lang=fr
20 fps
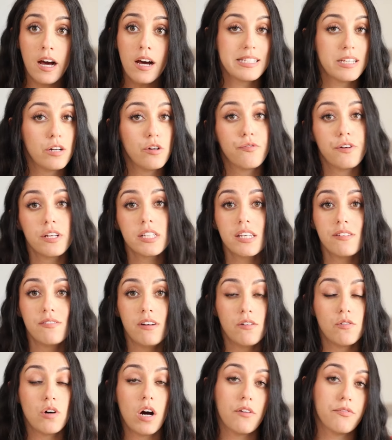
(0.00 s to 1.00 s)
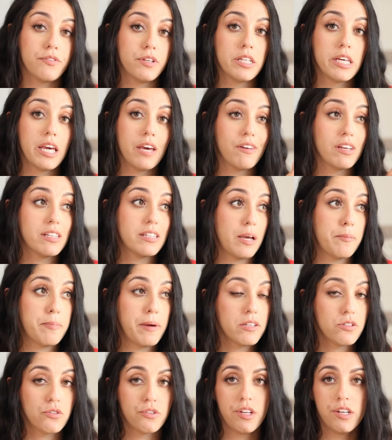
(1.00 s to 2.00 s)
C'est le fait qu'il va avoir un feeling avec ta
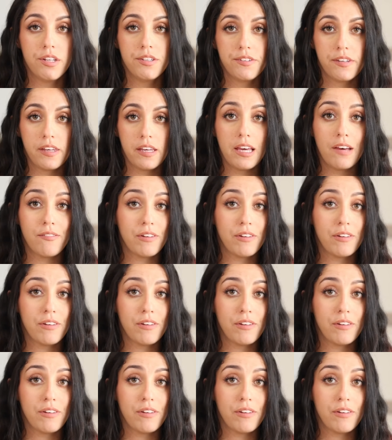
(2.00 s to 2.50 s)
personnalité,